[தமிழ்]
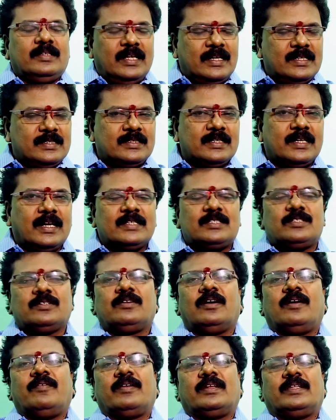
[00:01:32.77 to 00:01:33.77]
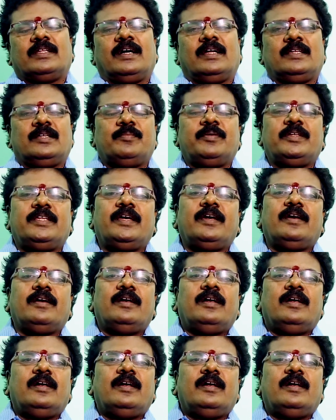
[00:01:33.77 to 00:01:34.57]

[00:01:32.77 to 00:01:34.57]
தனுசு ராசிக்கும் அவர் தான் அதிபதி